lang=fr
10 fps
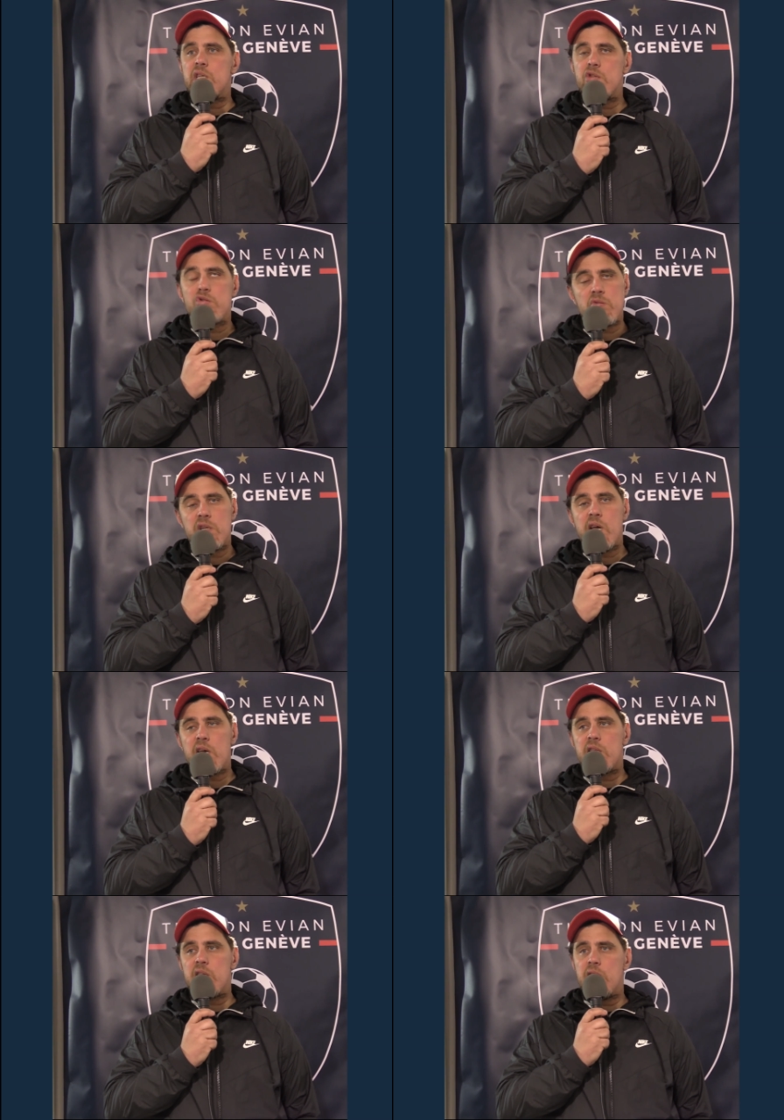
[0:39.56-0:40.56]
de,
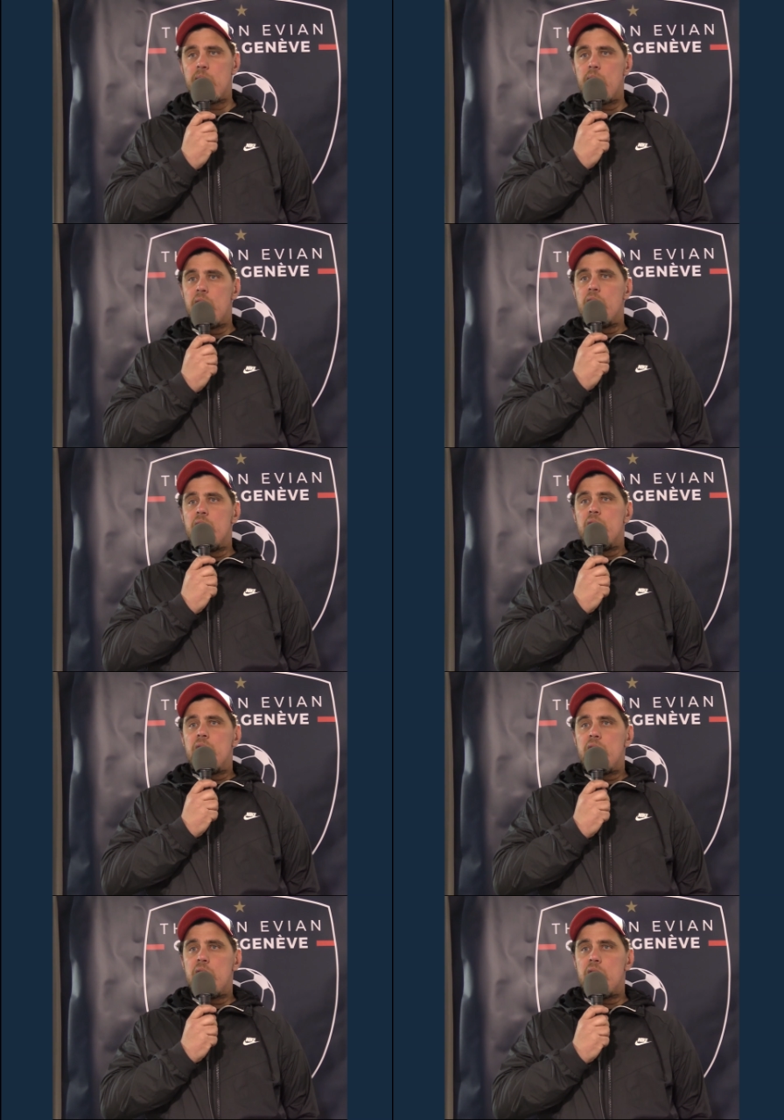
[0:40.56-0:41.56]
solidarité.
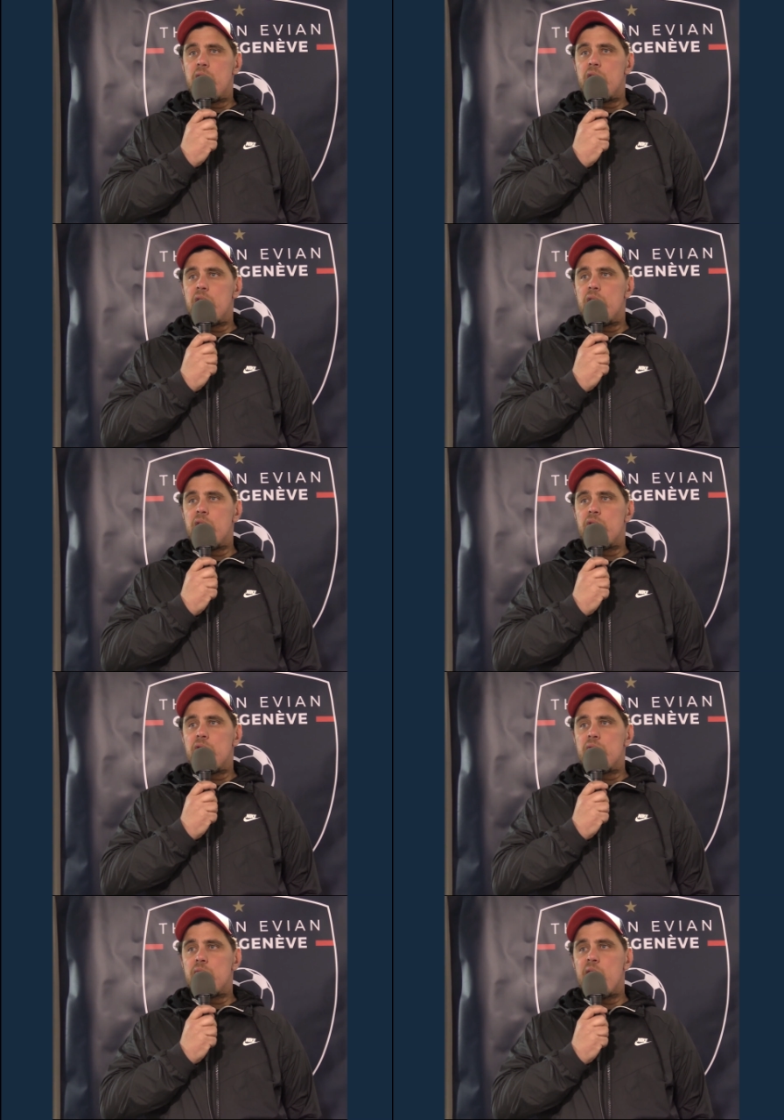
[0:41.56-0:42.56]
Et
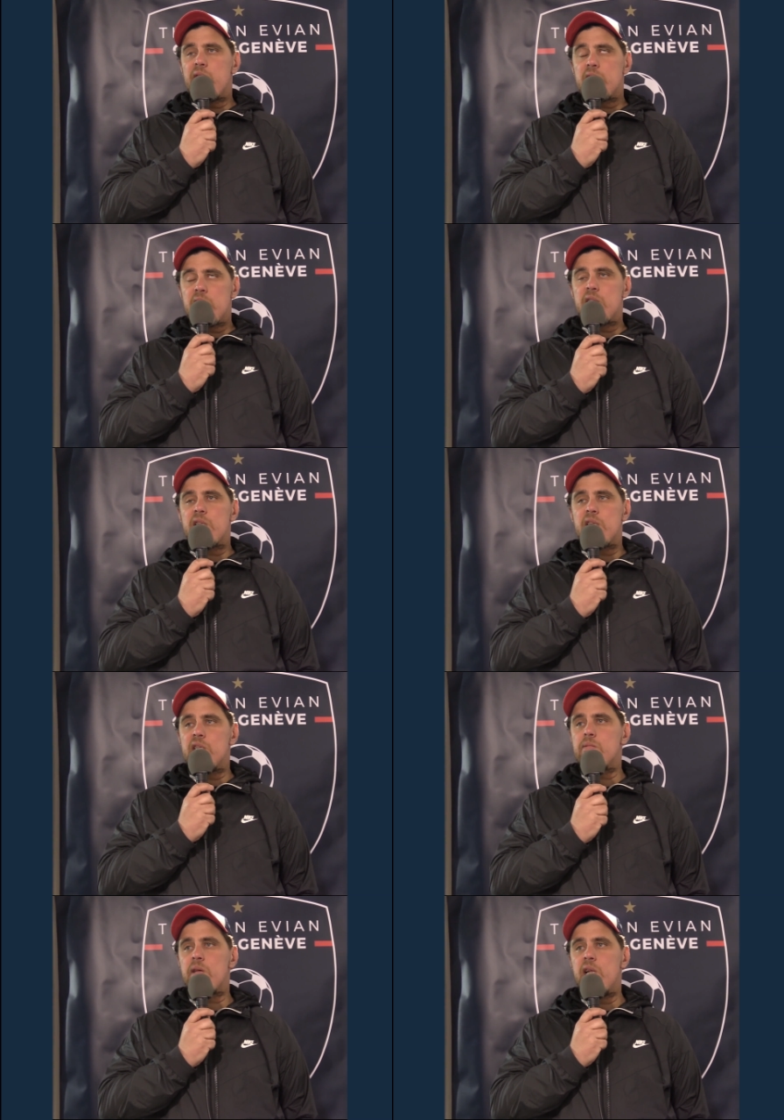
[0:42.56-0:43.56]
euh, avec cet état
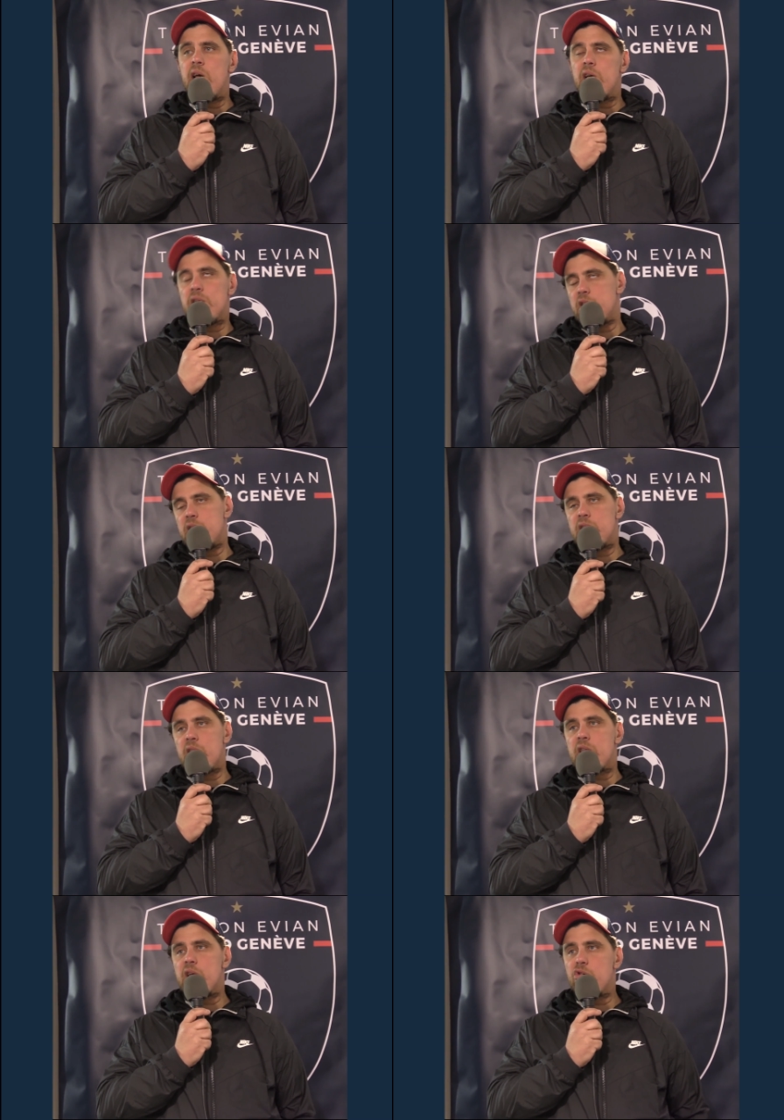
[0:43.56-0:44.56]
d'esprit-là, c'est
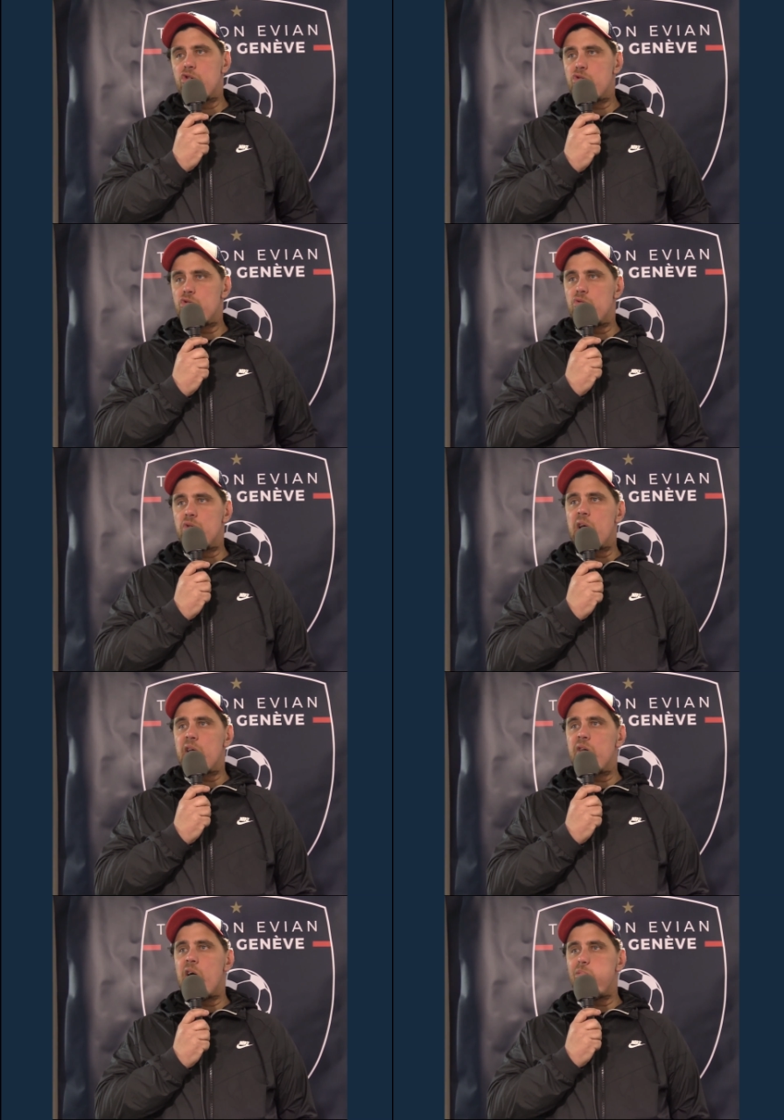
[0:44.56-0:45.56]
certain qu'on
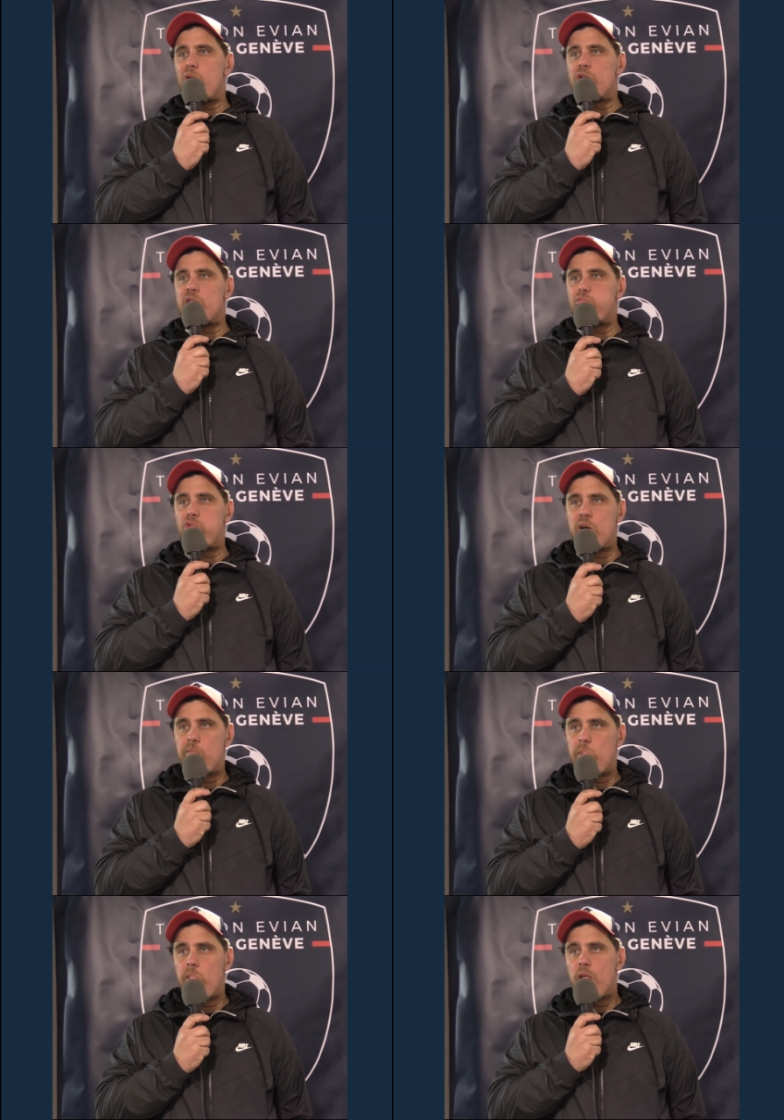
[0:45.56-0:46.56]
arrivera à prendre des points.